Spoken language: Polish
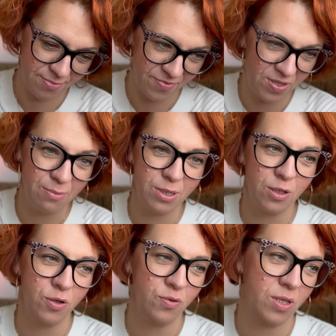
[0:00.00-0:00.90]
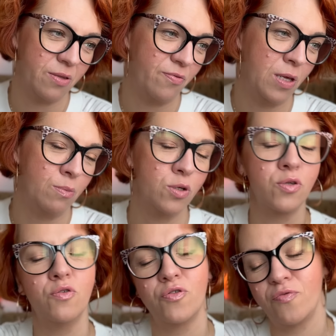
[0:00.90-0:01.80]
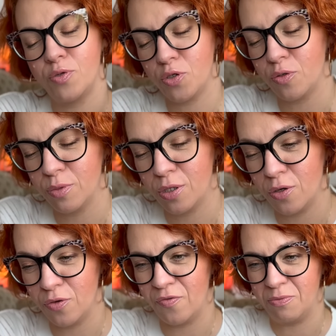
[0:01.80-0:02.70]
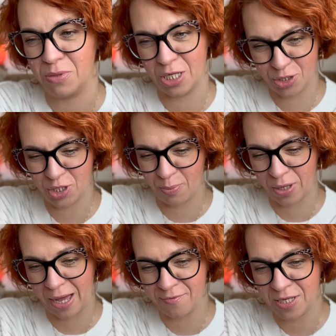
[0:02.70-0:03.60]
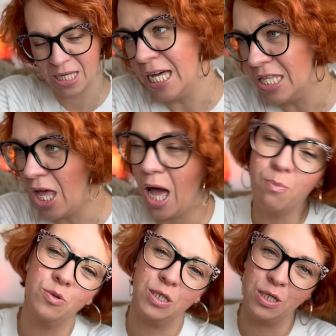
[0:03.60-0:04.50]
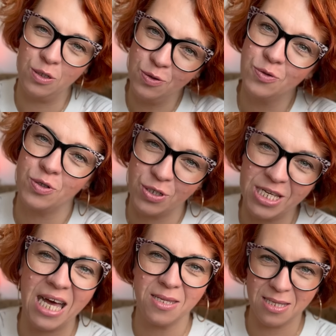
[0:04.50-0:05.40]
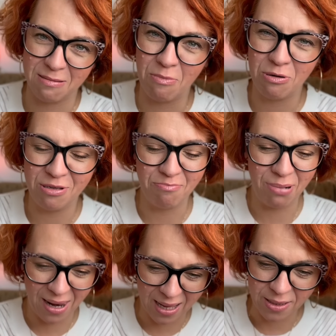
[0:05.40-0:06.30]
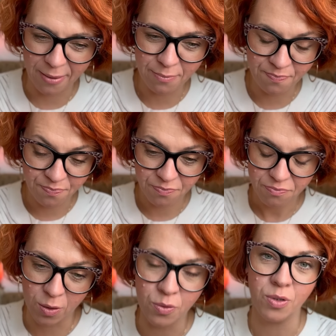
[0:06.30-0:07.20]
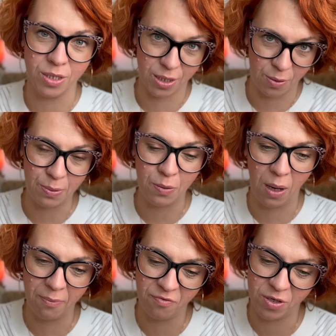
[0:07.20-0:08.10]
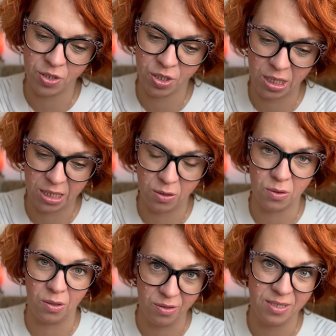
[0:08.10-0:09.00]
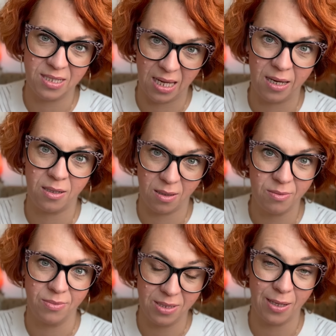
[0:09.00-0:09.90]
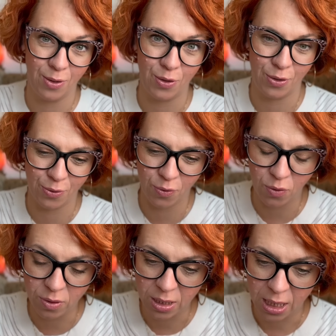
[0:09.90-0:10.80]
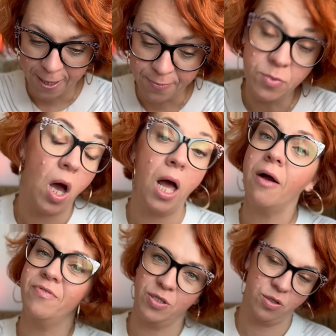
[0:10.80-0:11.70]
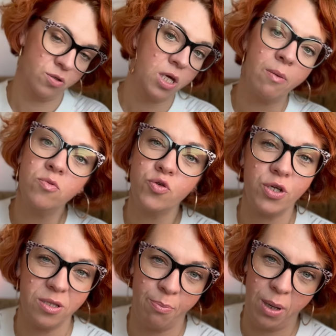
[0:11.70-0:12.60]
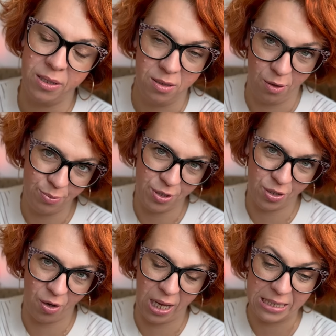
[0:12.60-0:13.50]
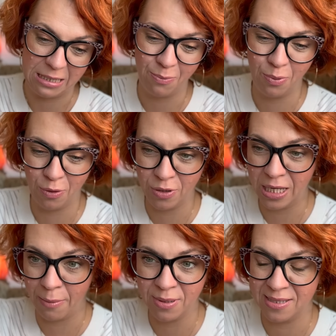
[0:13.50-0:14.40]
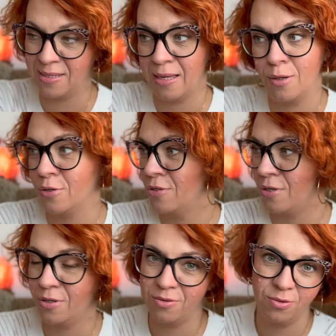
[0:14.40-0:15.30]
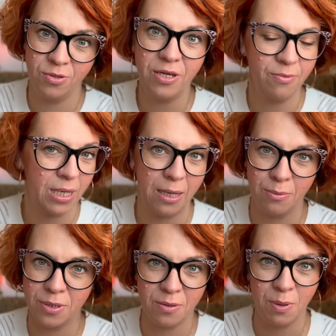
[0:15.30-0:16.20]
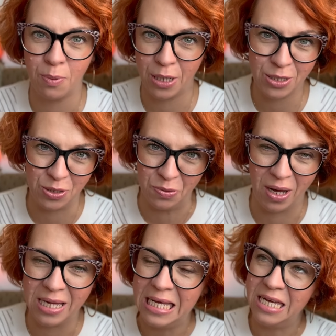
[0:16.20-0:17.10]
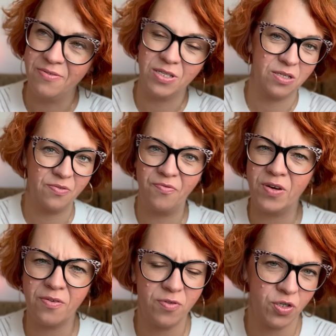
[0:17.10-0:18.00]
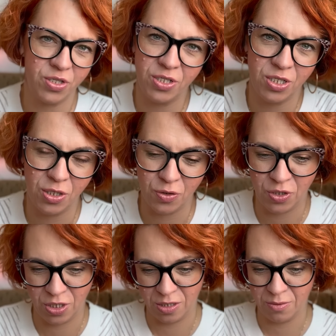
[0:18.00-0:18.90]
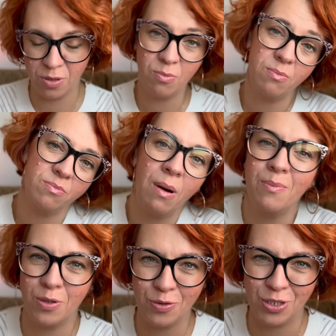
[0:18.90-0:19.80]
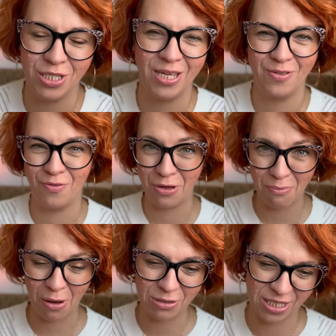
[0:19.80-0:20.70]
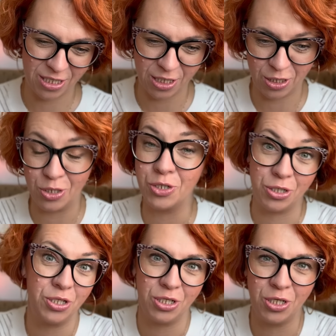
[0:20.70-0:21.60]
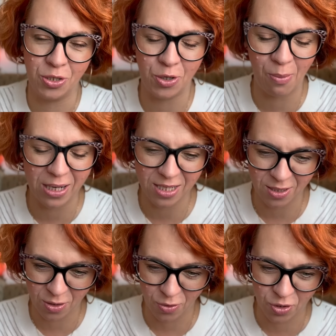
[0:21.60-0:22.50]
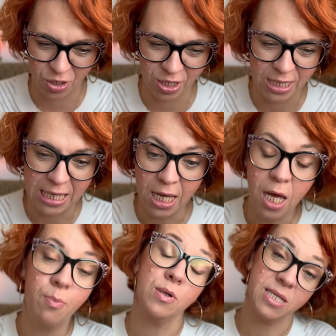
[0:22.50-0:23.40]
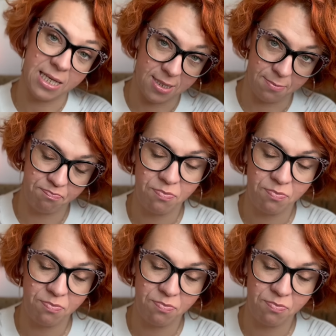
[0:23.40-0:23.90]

w tym tygodniu ten film, no to już w przyszłym tygodniu film też się pojawi. No a później już jadę z moim planem, który zrobiłam właśnie do końca tego roku. No a wiecie, no ja muszę te plany robić, kochani, bo ja bez tego to, no nie wiem, jak ja bym sobie poradziła. Wiecie, w ferworze codzienności, no mam rodzinę, dwoje małych dzieci, życie się normalnie toczy. Poza tym